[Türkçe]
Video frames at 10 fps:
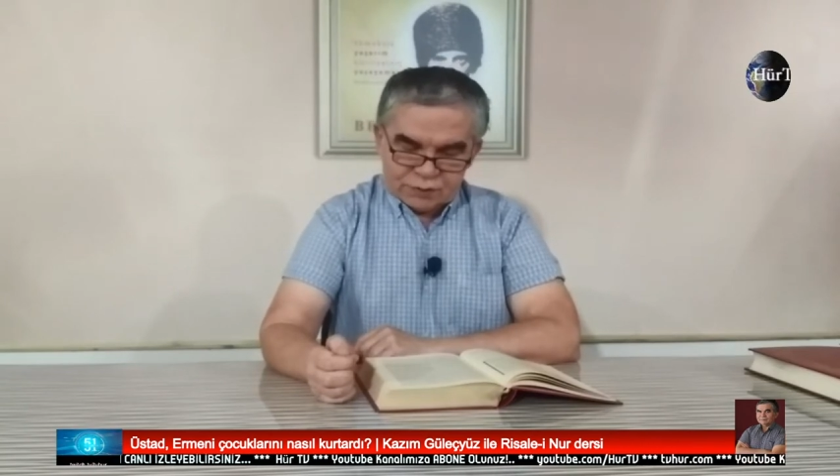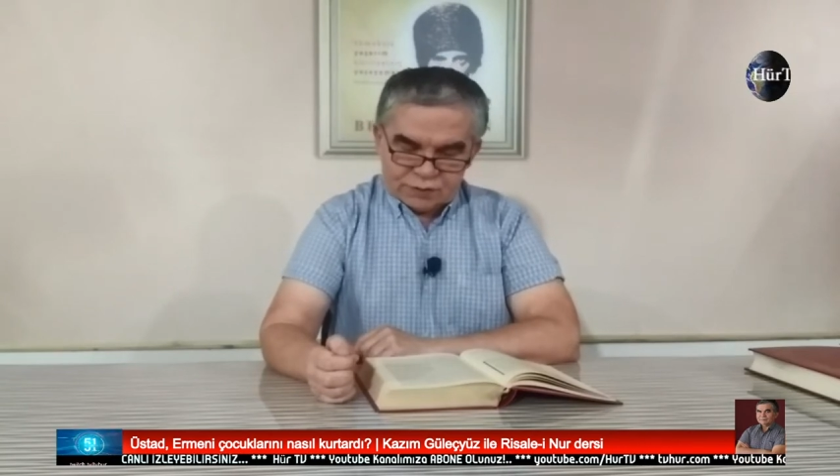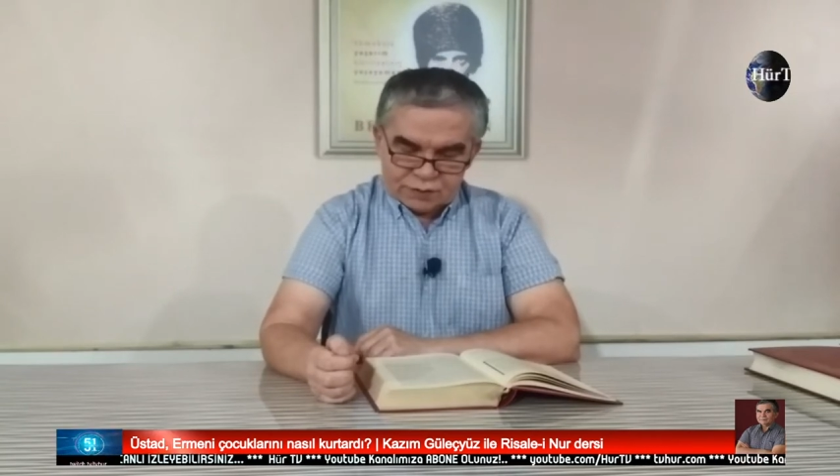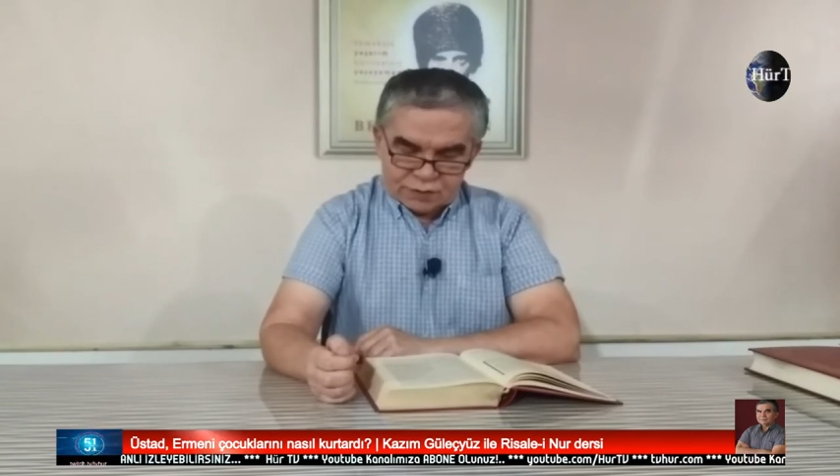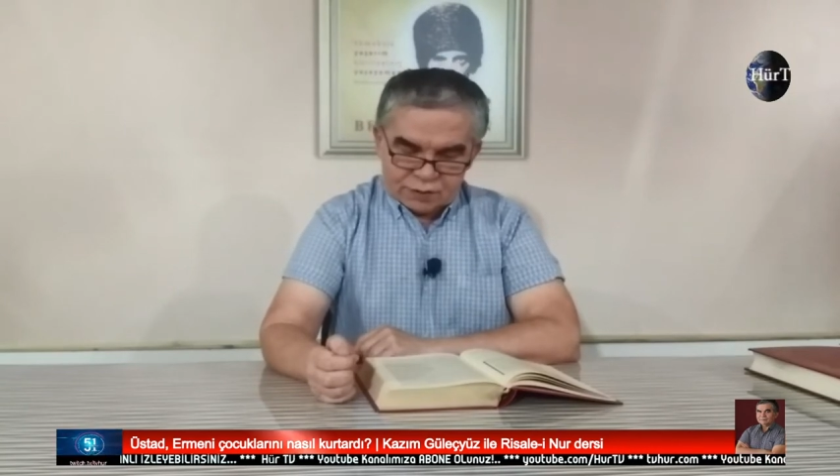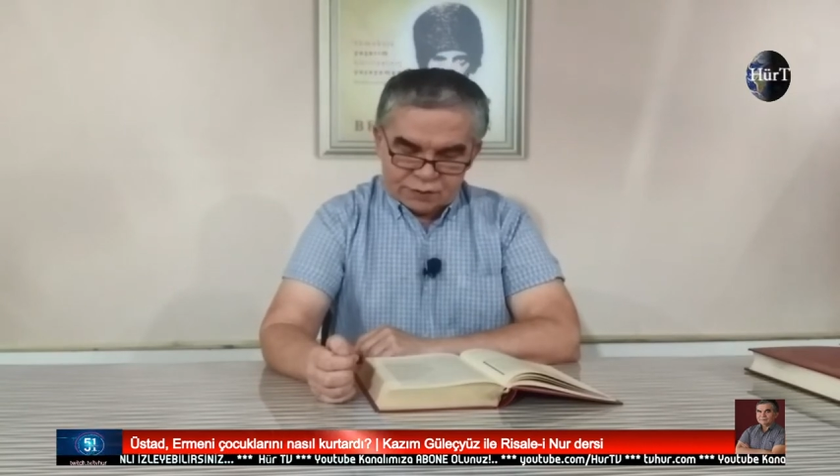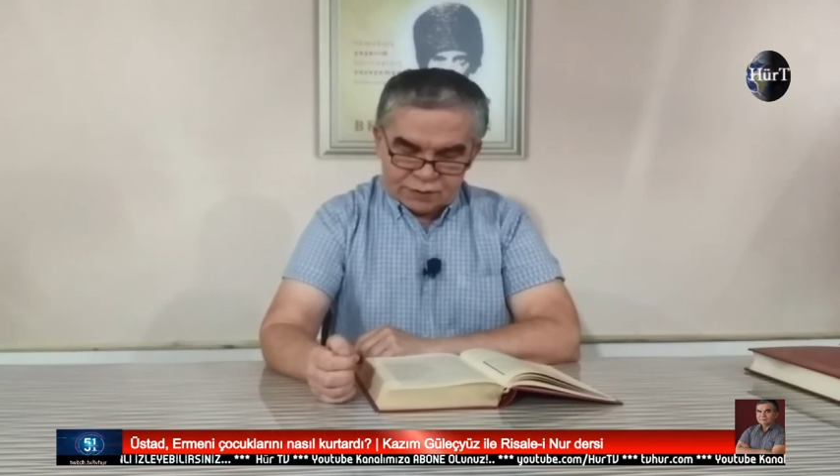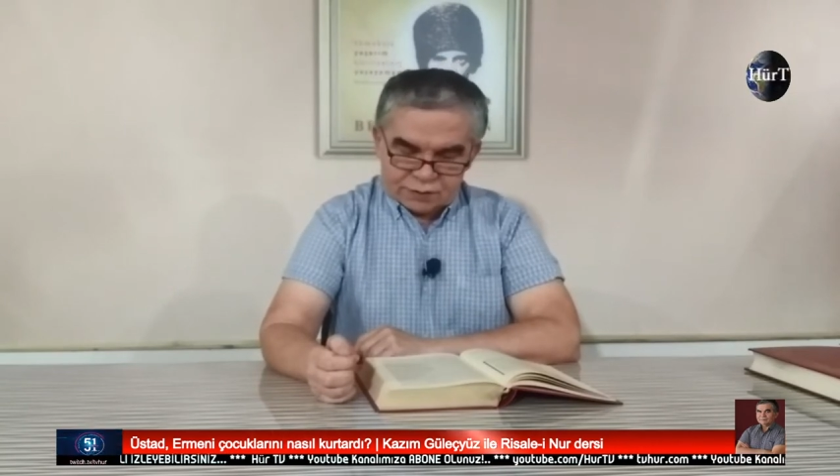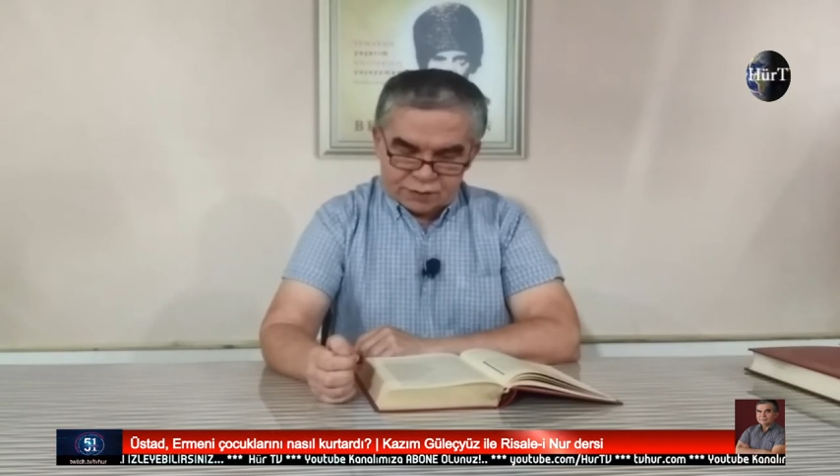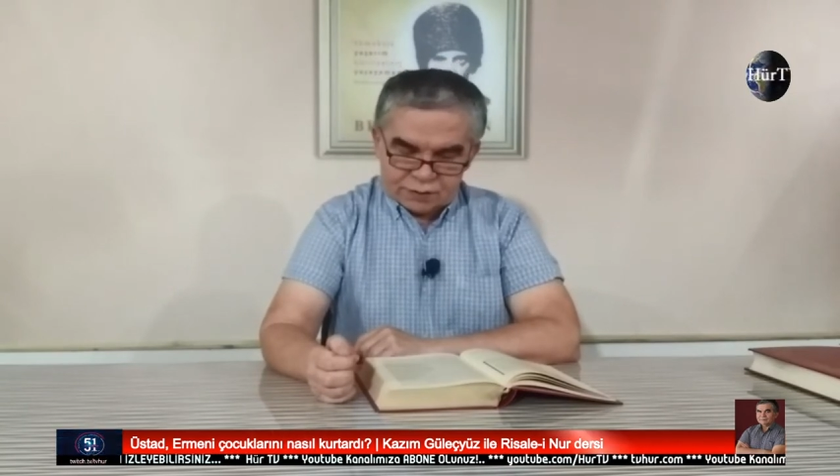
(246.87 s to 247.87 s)
bizi istila
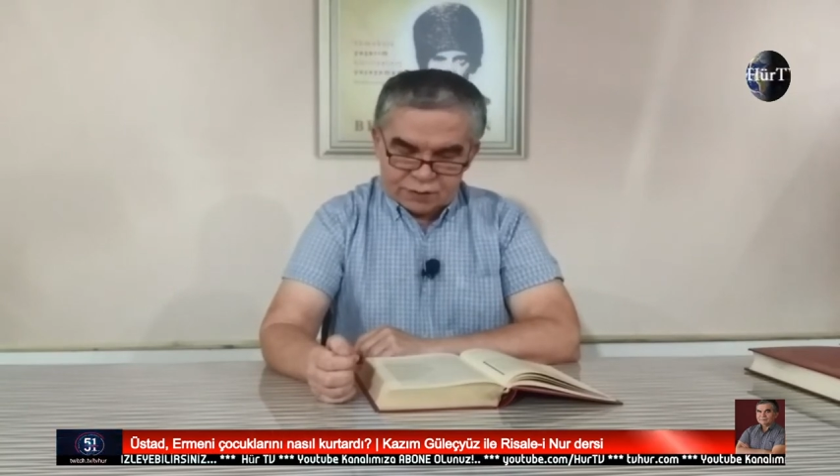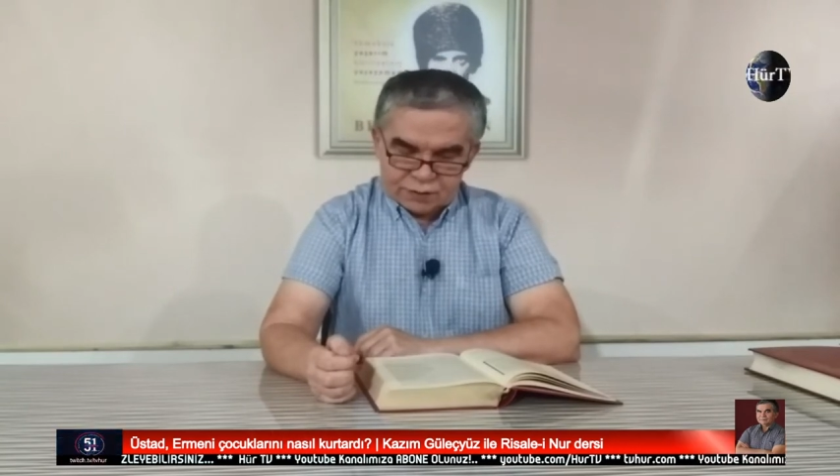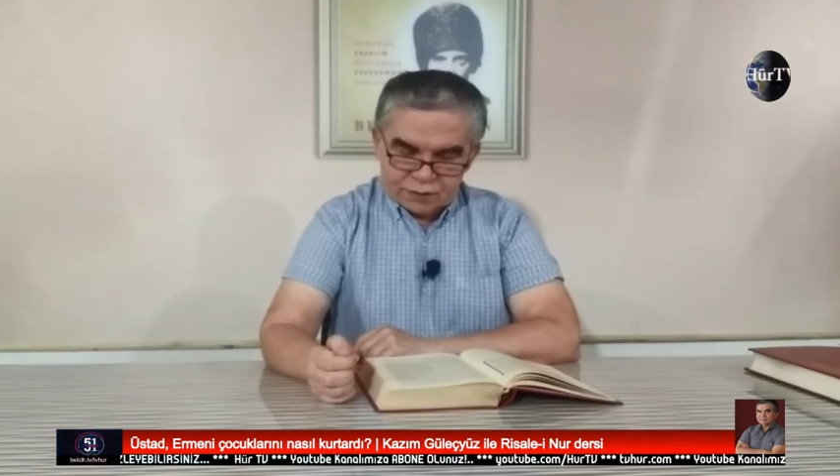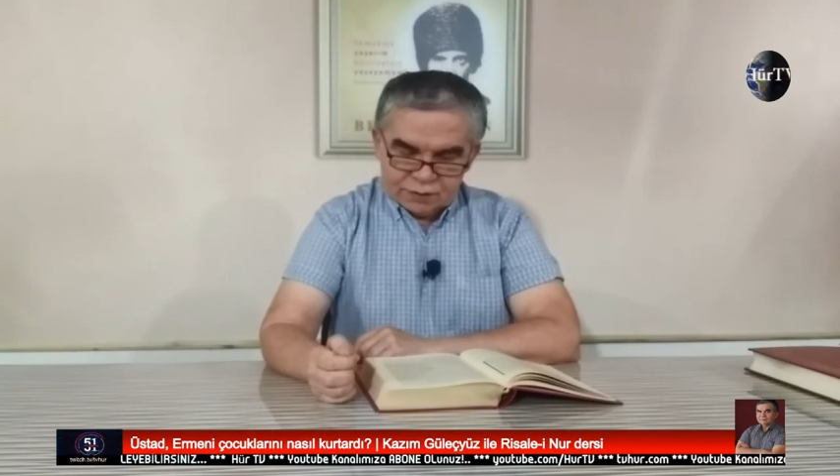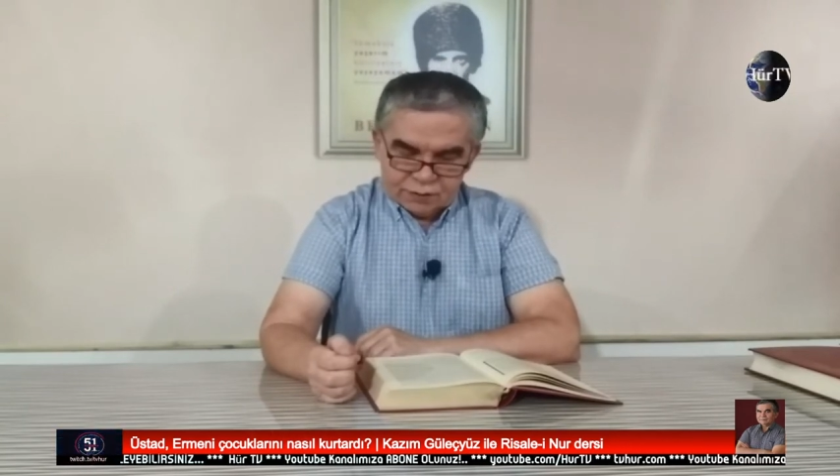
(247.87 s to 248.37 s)
ettiklerinde